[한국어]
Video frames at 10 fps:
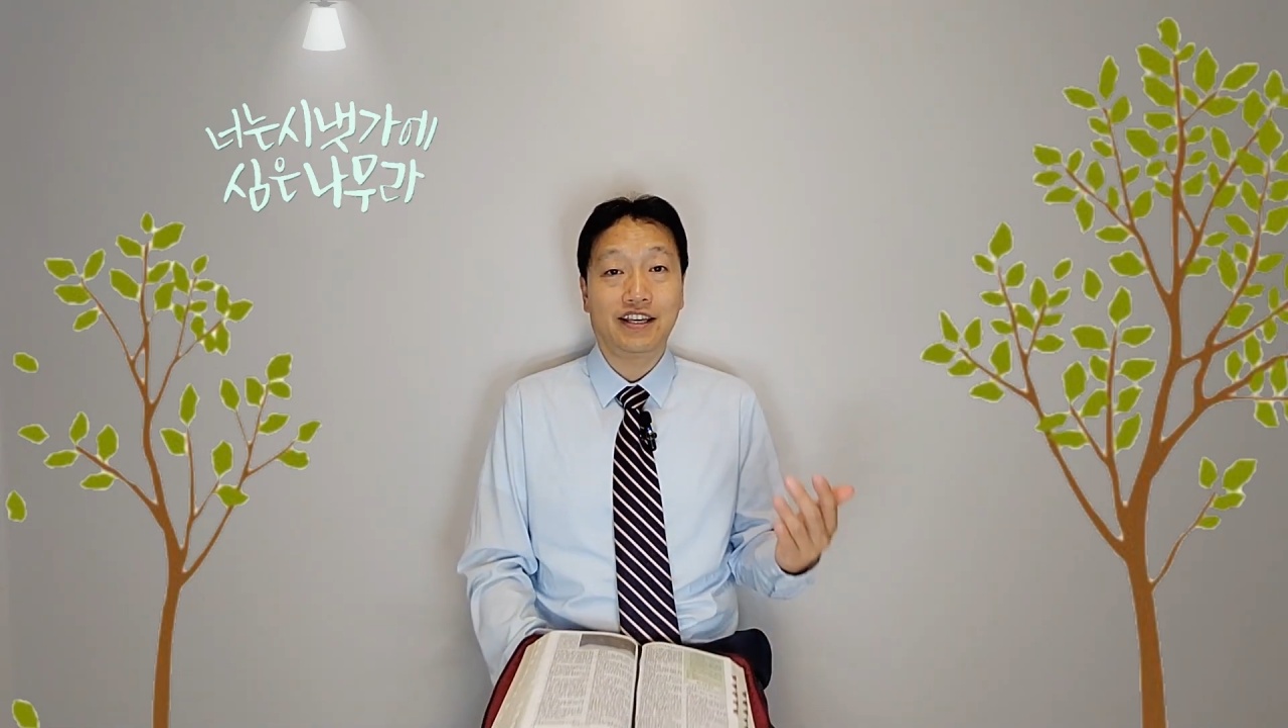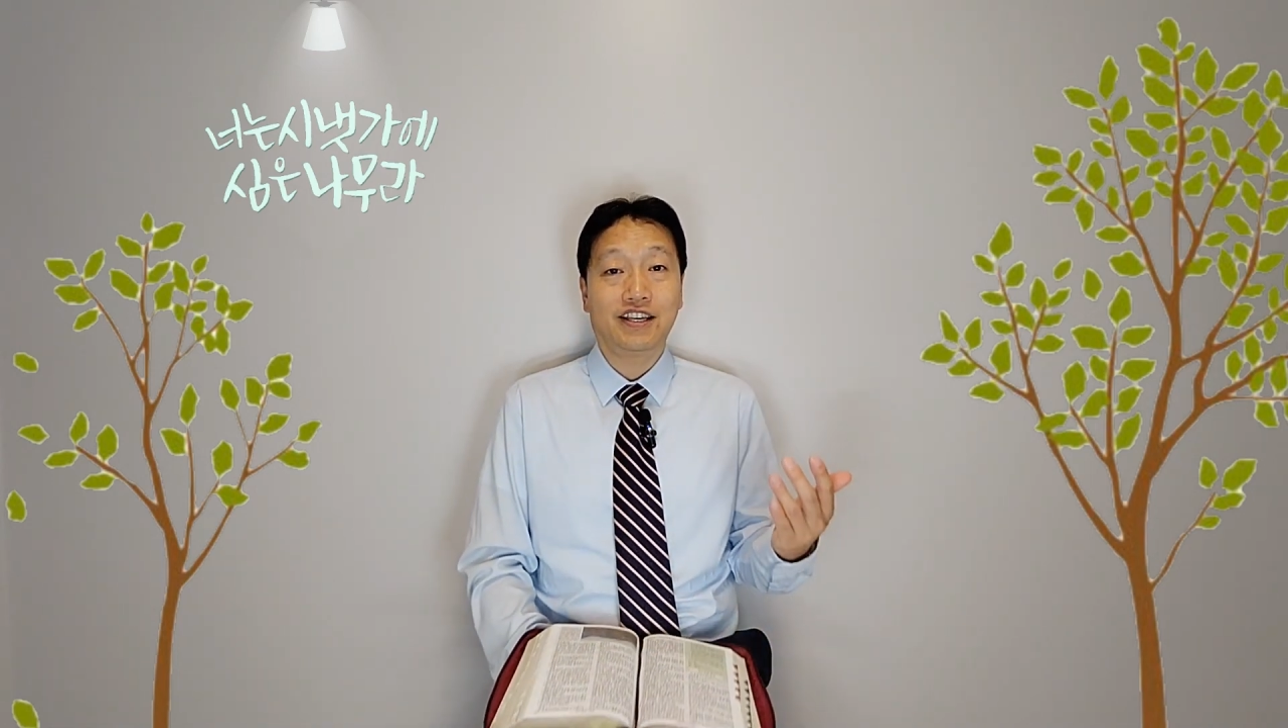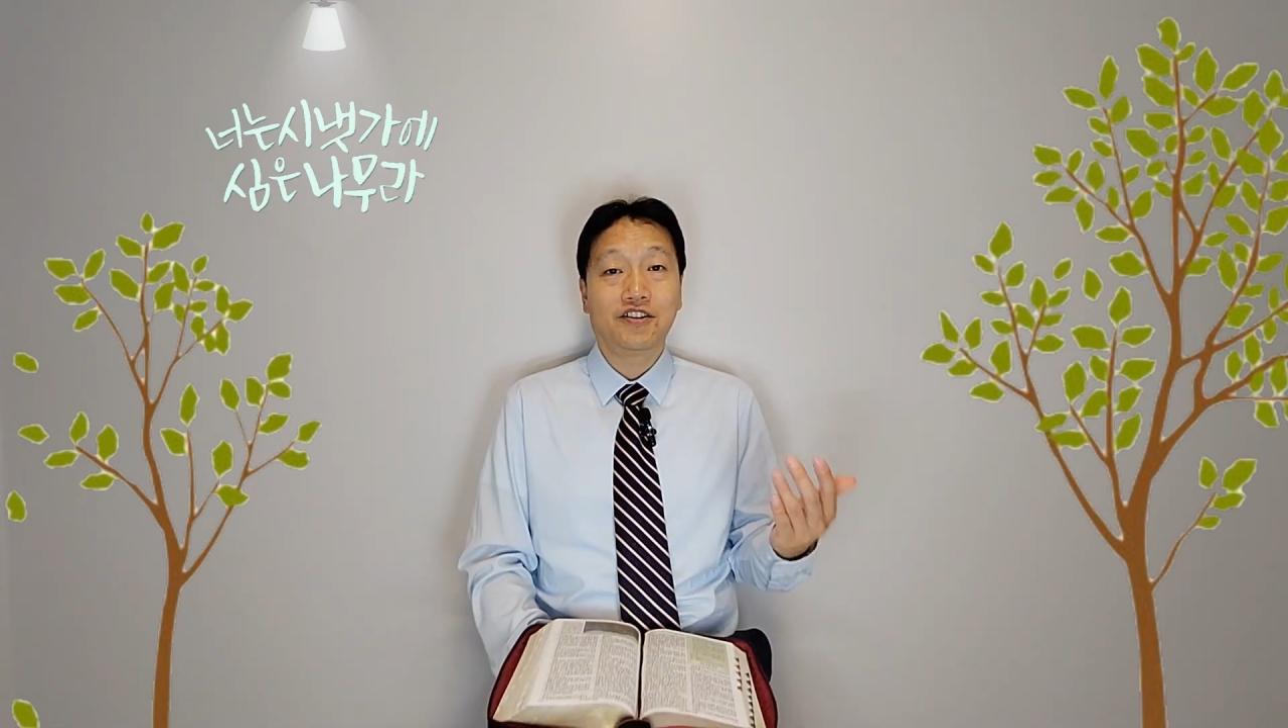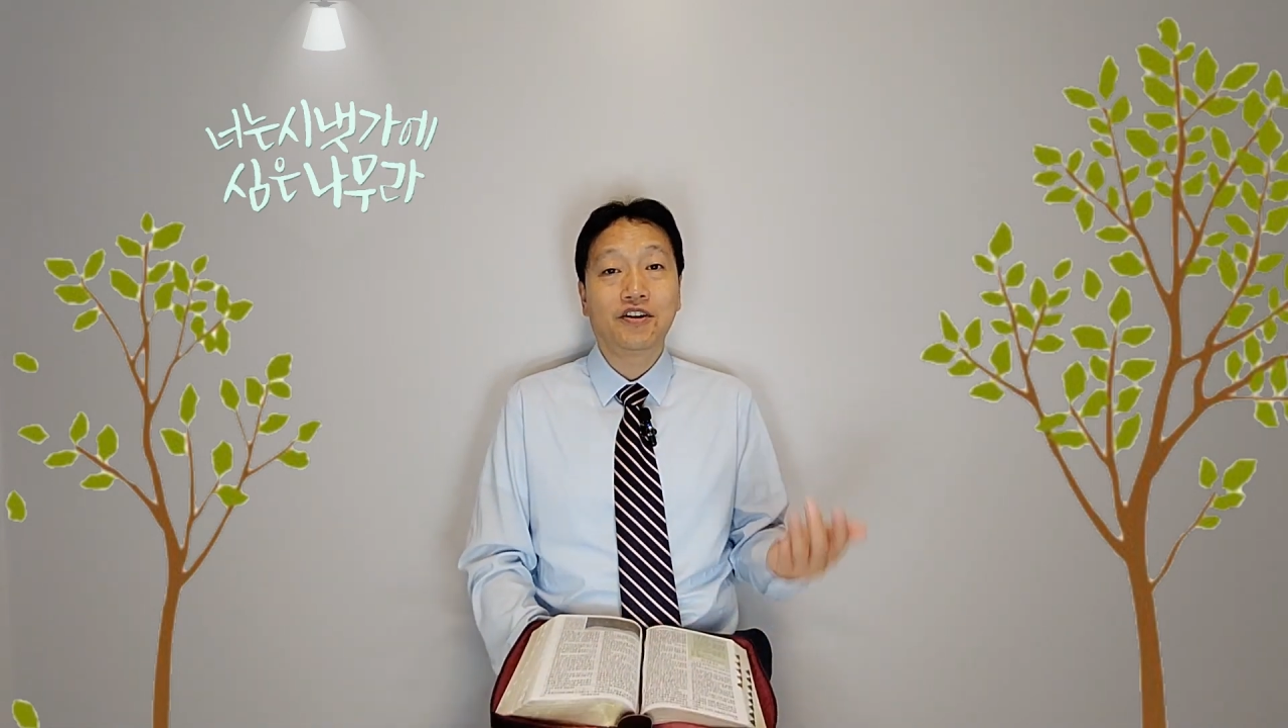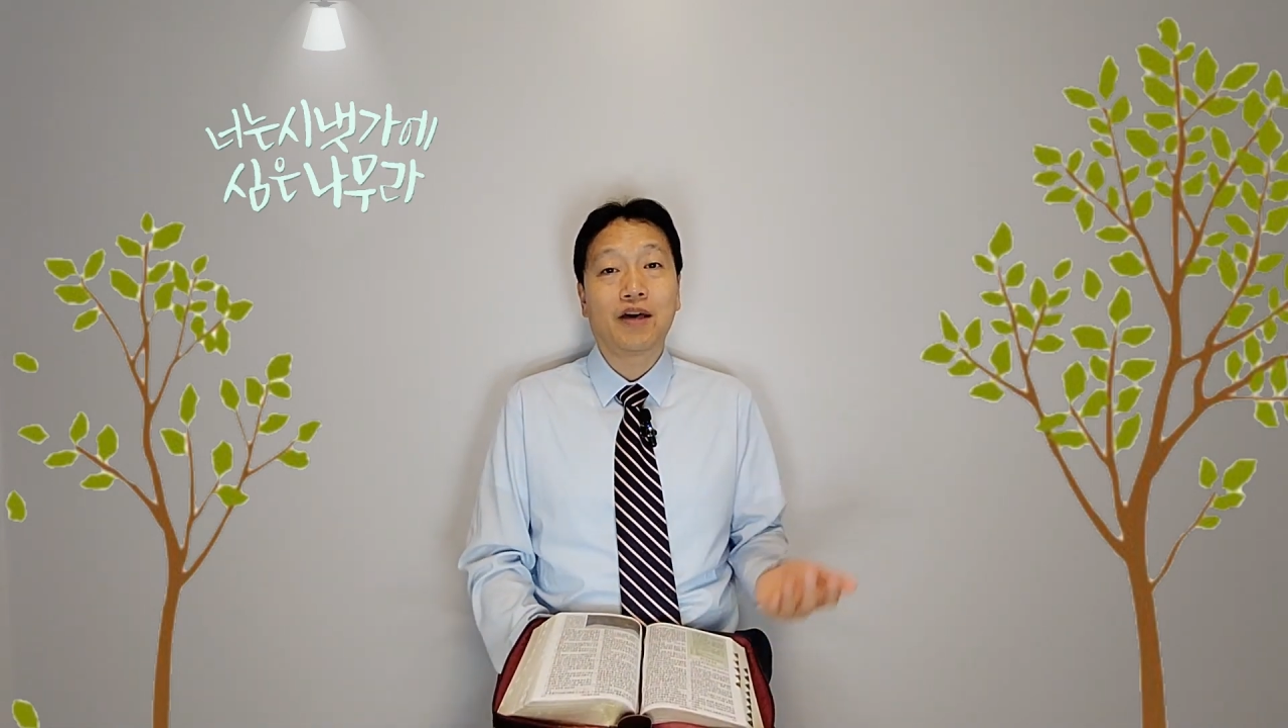
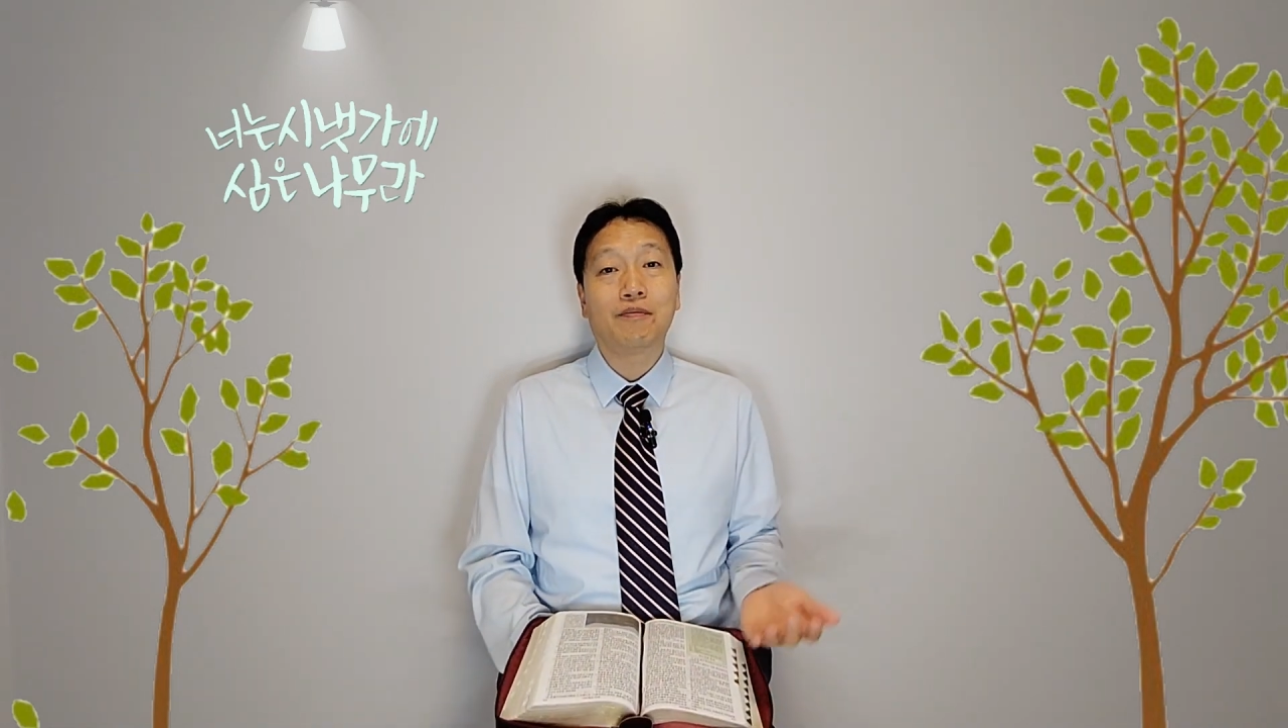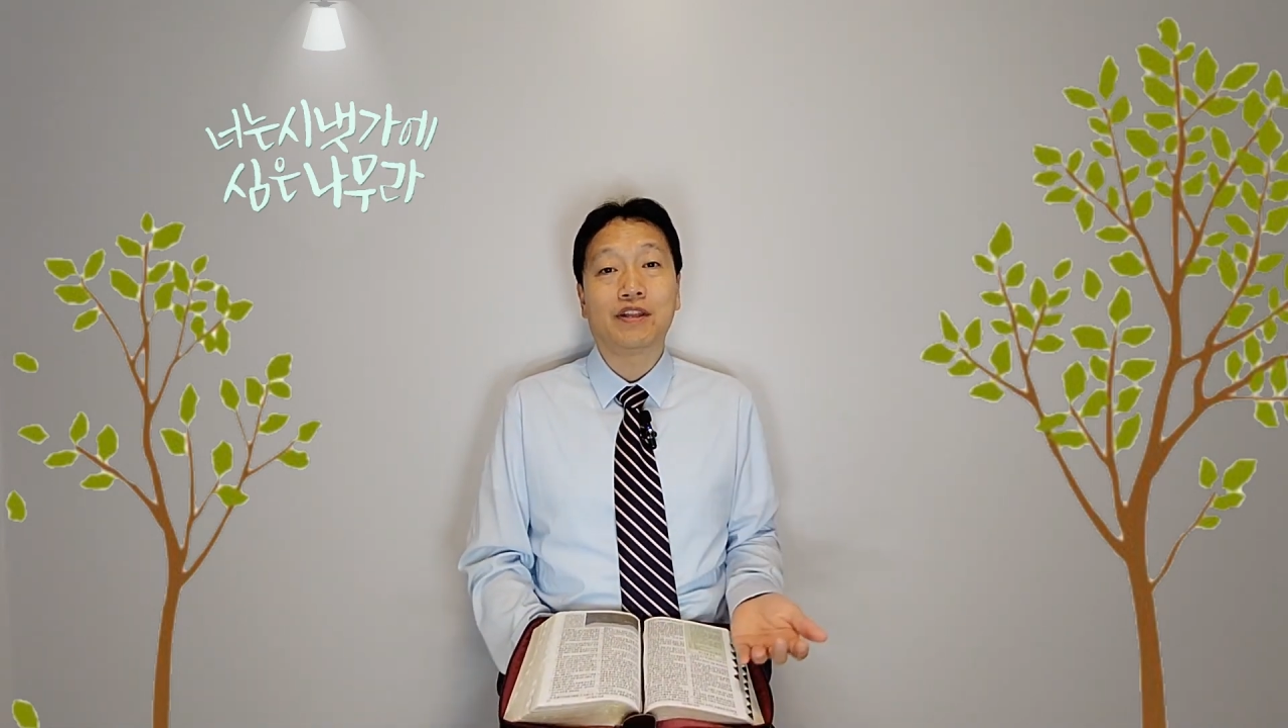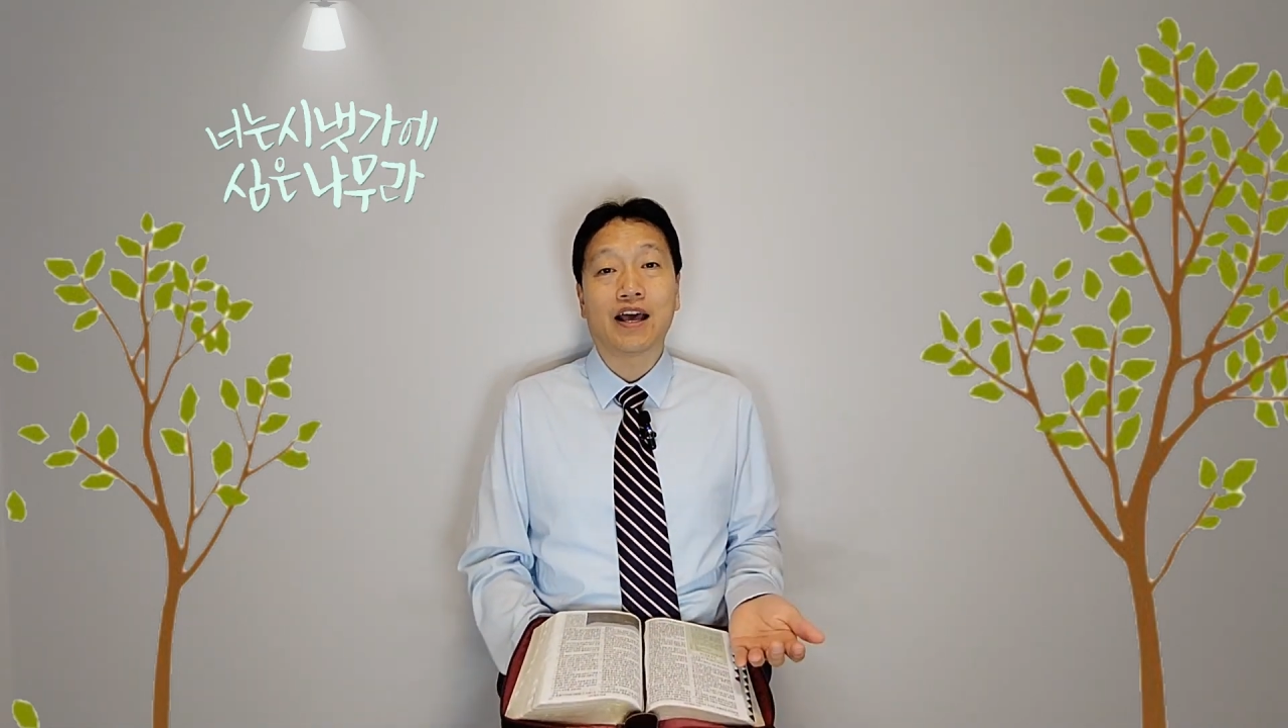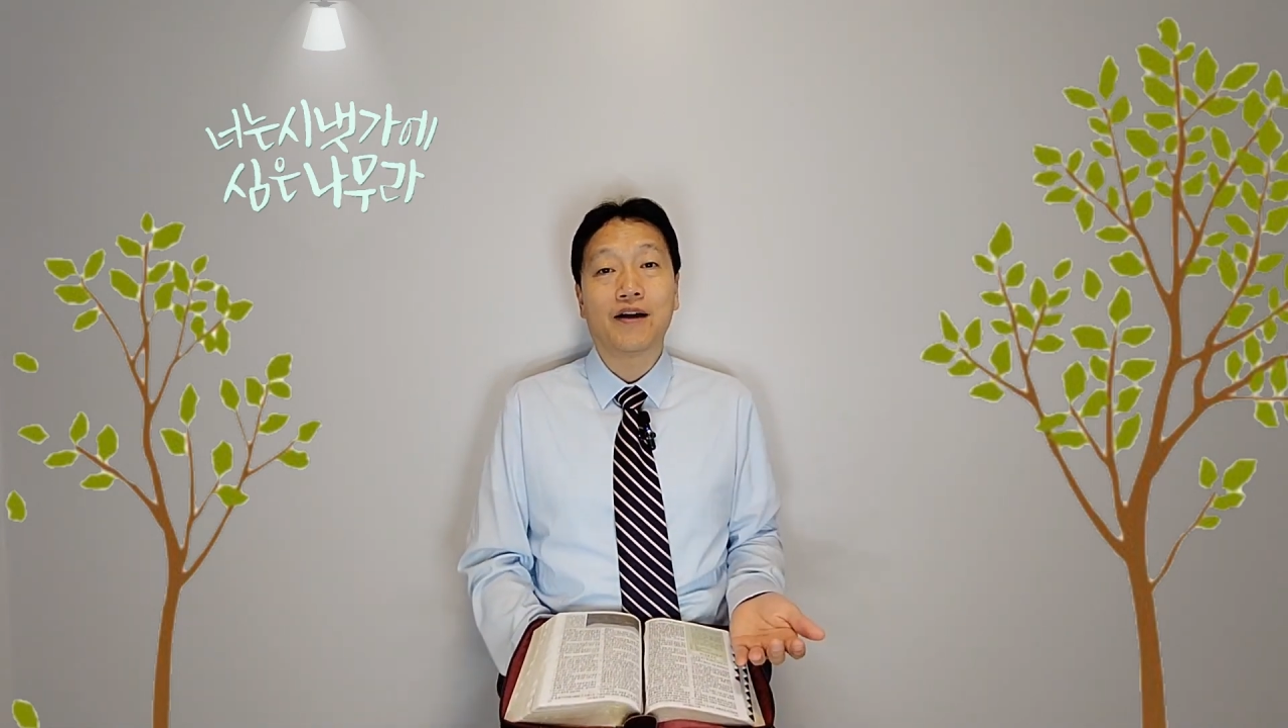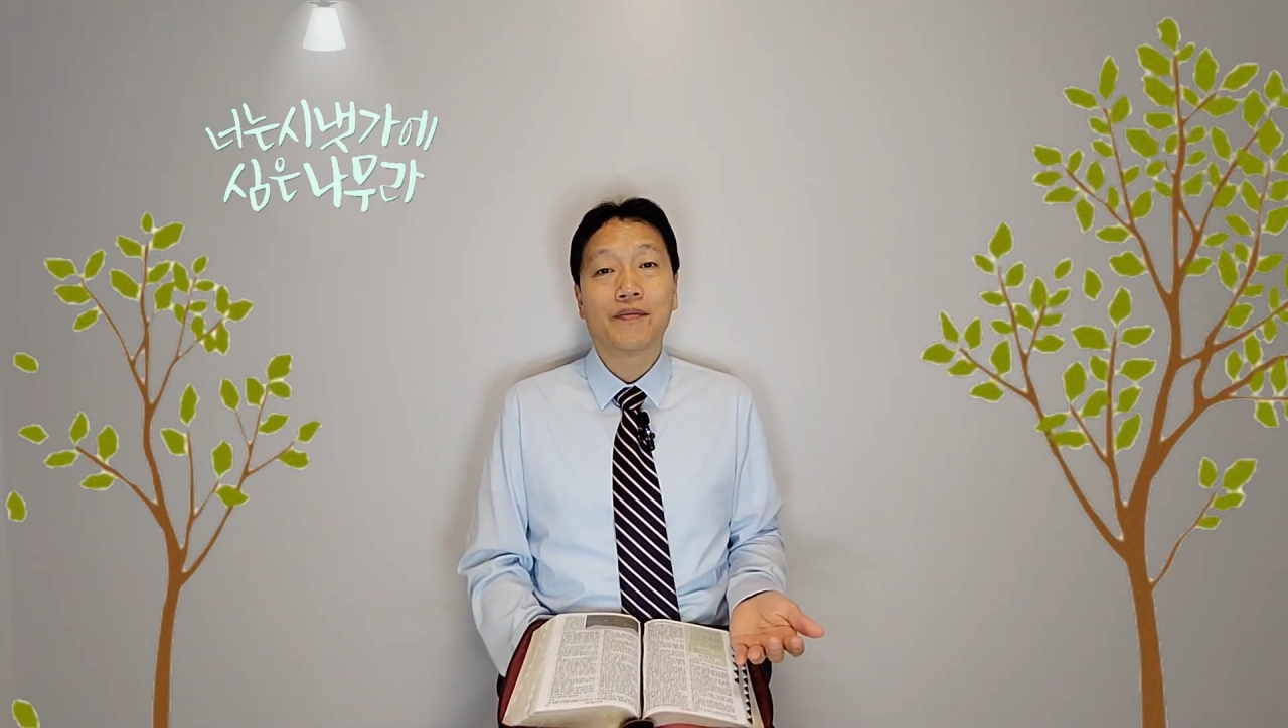
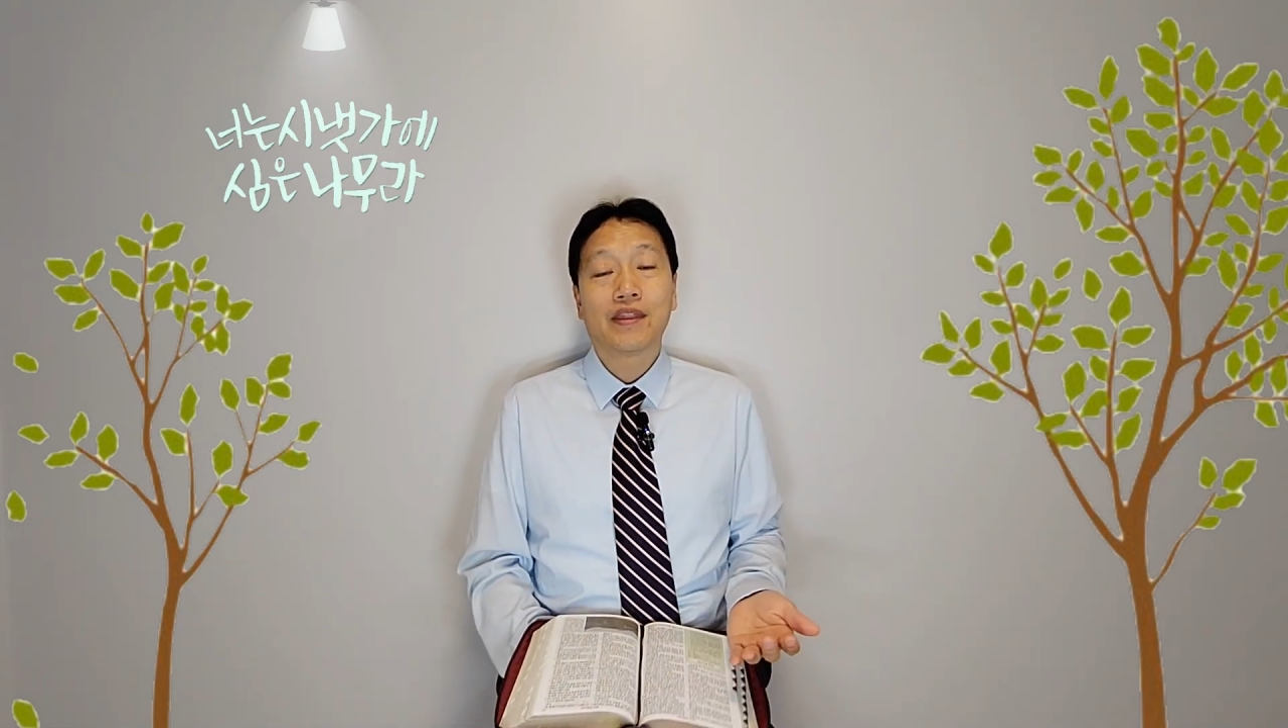일어납니다.